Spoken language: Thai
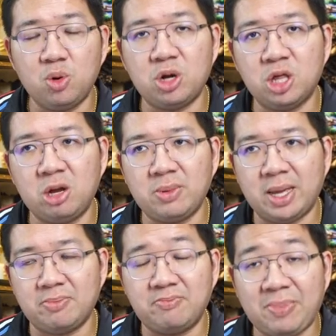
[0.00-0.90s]
ยคุณก็ต้องไป
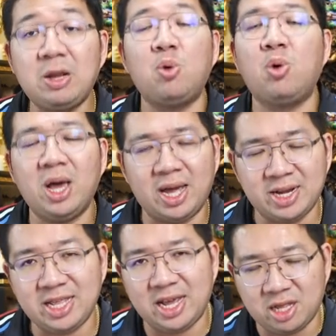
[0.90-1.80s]
ไปดูแล้วกัน
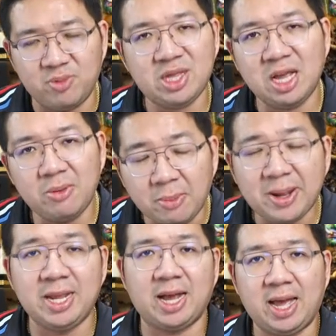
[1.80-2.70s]
ในเทรนด์ทวิตเตอร์มัน
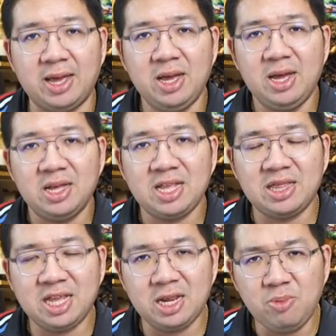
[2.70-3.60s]
เป็นยังไงแต่
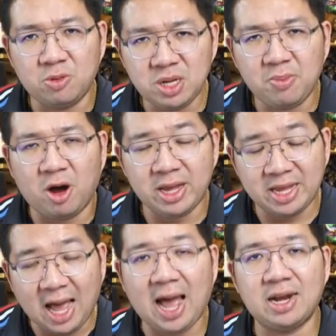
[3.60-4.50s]
สิ่งที่ผมจะบอกอี
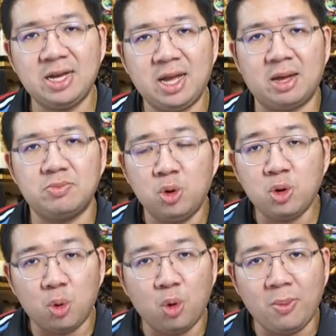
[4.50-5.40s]
กอย่างหนึ่งอ่ะคุณ
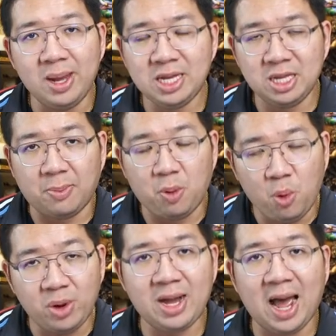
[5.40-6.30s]
ครูไม่ใช่จะ
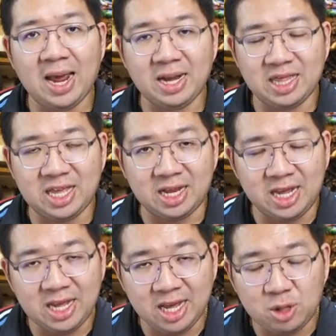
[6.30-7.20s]
พูดได้ในสิ่ง
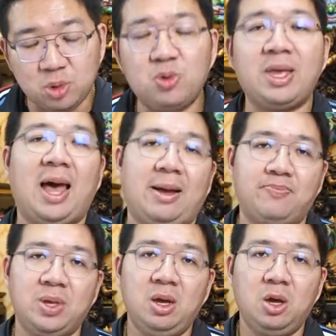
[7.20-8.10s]
ที่คิดทุกๆอย่าง
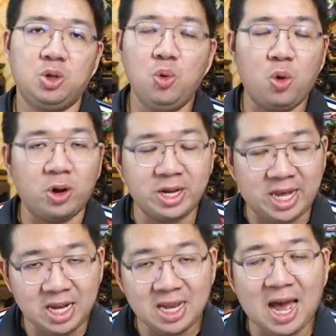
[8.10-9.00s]
ทุกคน
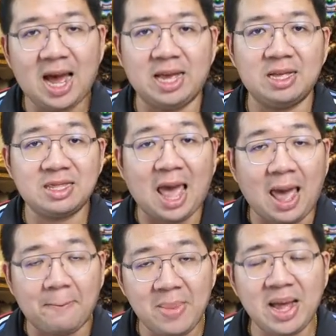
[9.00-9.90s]
คิดได้แต่
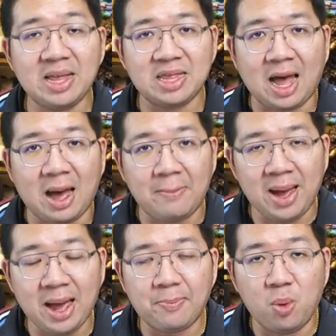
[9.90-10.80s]
ไม่สา
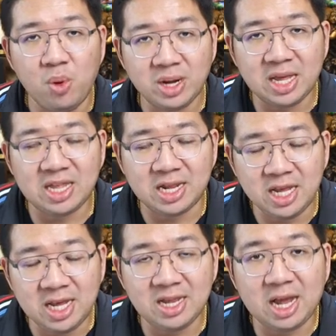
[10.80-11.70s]
มารถพูดในสิ่ง
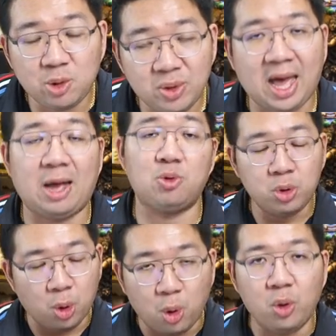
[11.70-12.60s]
ที่คิดได้ทุกอย่างคุ
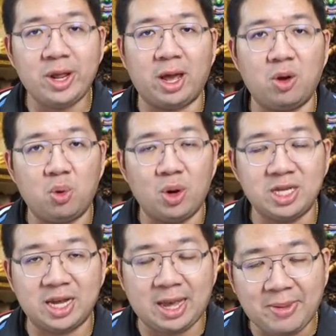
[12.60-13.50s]
ณครูเนี่ยคว
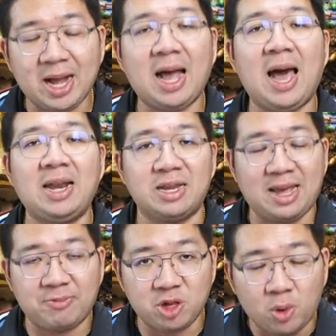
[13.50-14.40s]
รจะเก็บอาการ
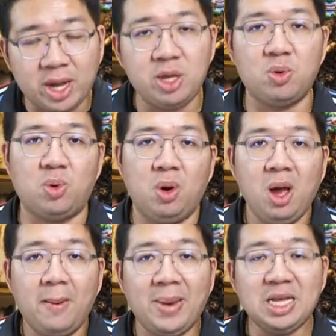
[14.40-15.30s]
เก็บทรงให้อยู่
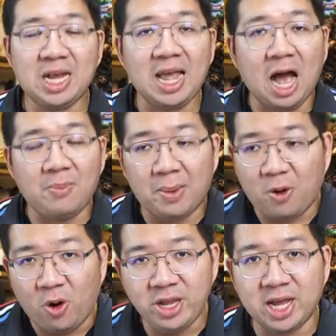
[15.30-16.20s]
ไม่ใช่เอามา
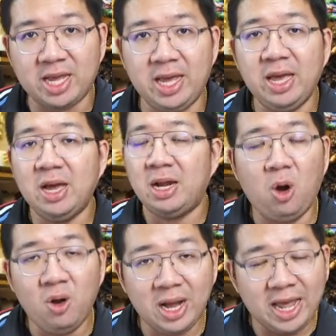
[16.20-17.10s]
โพสต์อย่างนี้
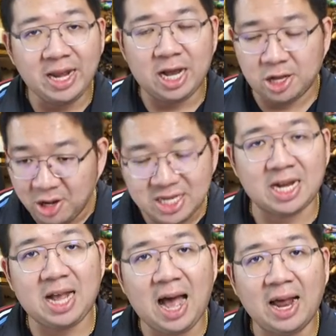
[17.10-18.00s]
โรงเรียนเนี่ยก็ต้อง
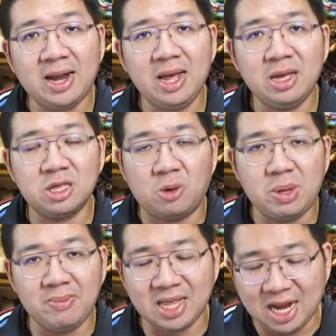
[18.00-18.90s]
จัดการนะต้อง
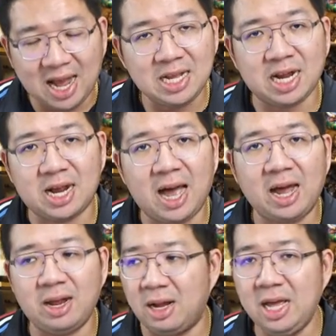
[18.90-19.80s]
มีมาตรการจัดกา
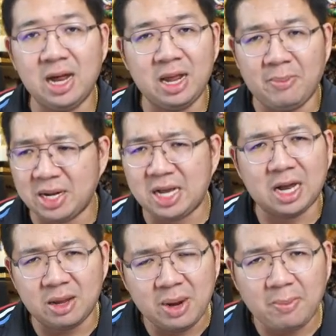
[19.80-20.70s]
รอ่ะเรื่องนี้มันเกิ
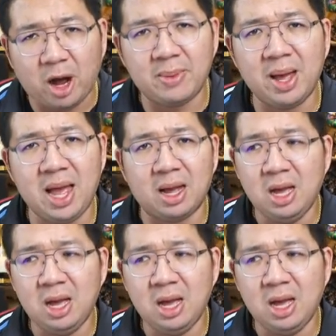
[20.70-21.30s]
ดขึ้นมาบ่อยมา